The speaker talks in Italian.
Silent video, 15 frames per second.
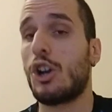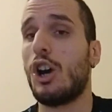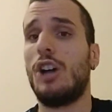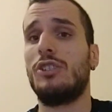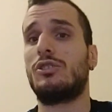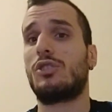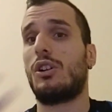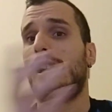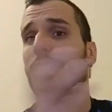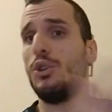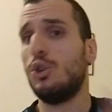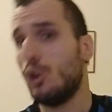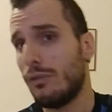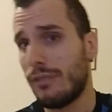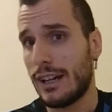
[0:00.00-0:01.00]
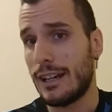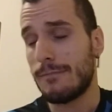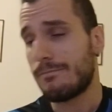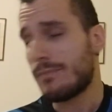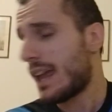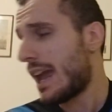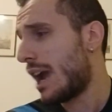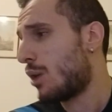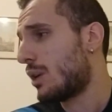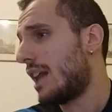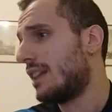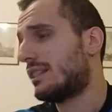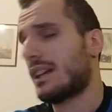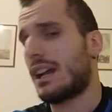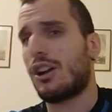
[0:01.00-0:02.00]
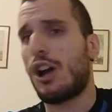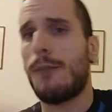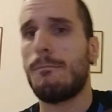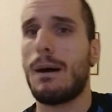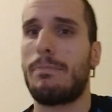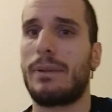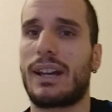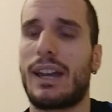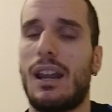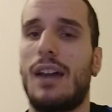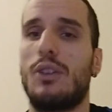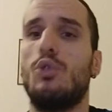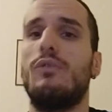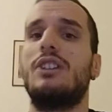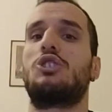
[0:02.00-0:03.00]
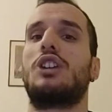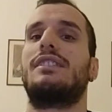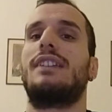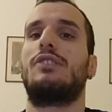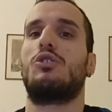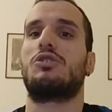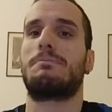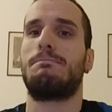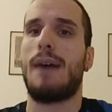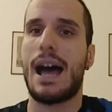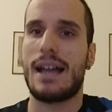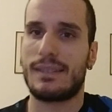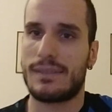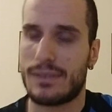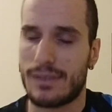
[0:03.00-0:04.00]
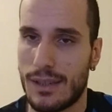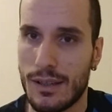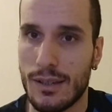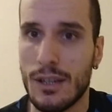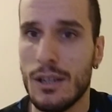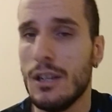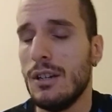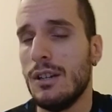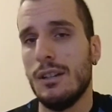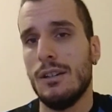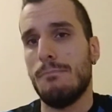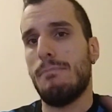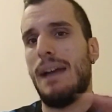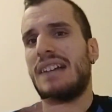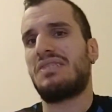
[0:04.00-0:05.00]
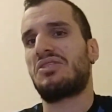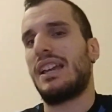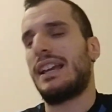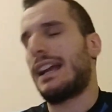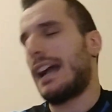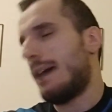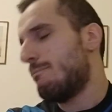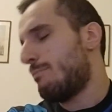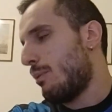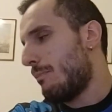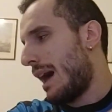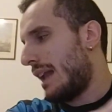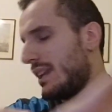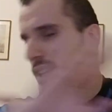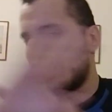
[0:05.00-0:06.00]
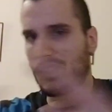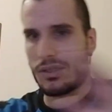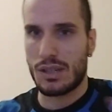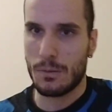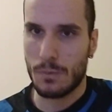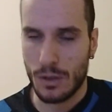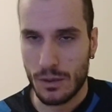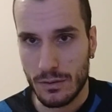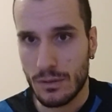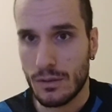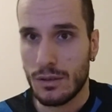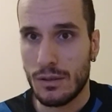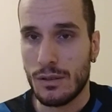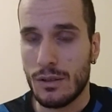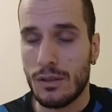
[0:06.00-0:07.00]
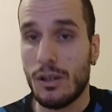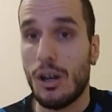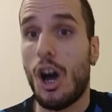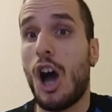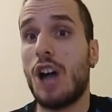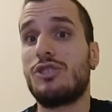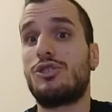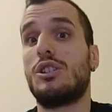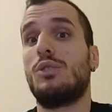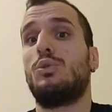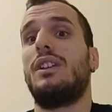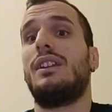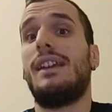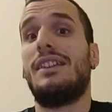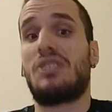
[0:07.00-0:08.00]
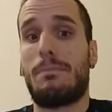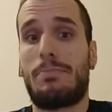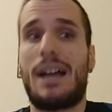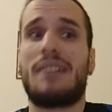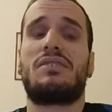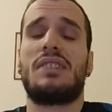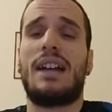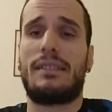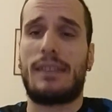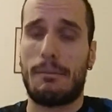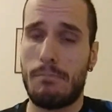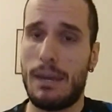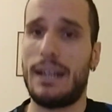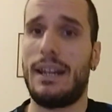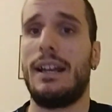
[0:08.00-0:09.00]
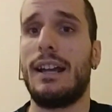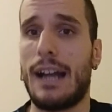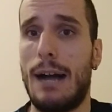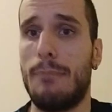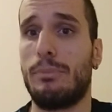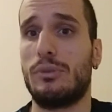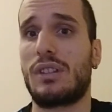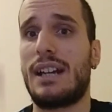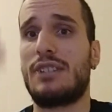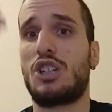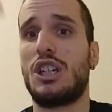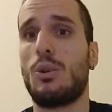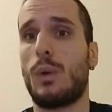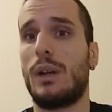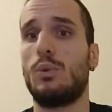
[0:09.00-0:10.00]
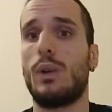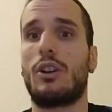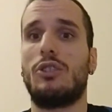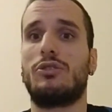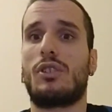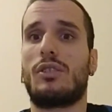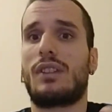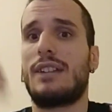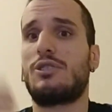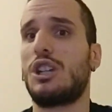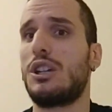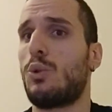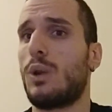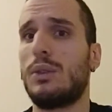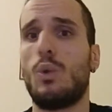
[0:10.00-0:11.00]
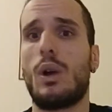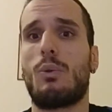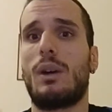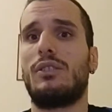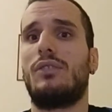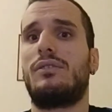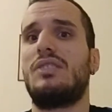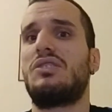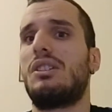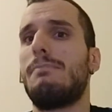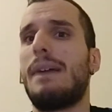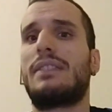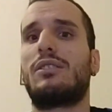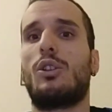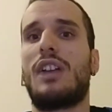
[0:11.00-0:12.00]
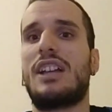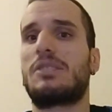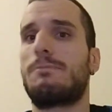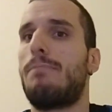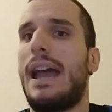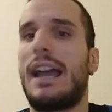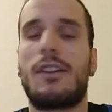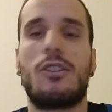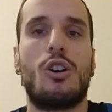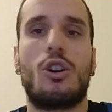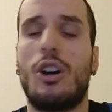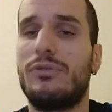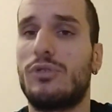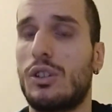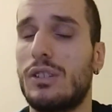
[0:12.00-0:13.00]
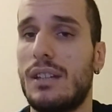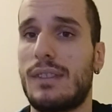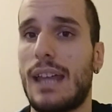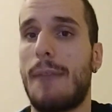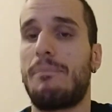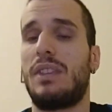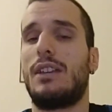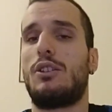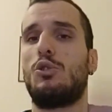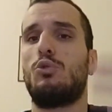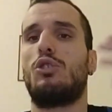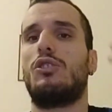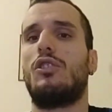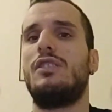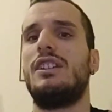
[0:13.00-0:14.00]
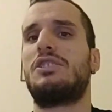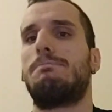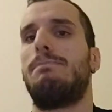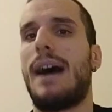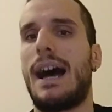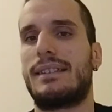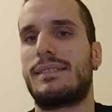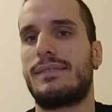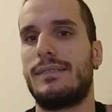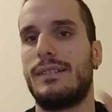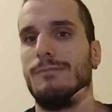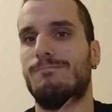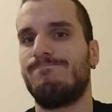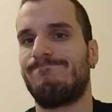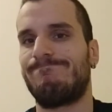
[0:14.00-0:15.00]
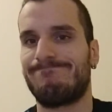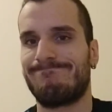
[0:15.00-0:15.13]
Contro la Juve è un'altra roba perché la Juve ci ha dato spazi, messa in campo malissimo. Oggi l'Udinese piazzata bene in campo, 3-5-2 contro 3-5-2, quando ti si mettono a specchio contro di te, ti chiudono gli spazi.